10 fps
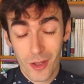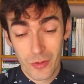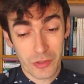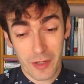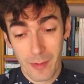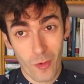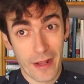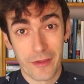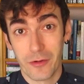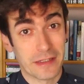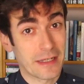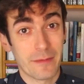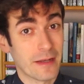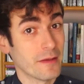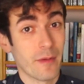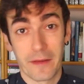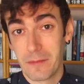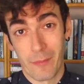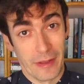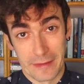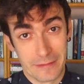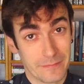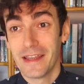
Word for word: no es que me muera yo, es que viene mi madre y me mata.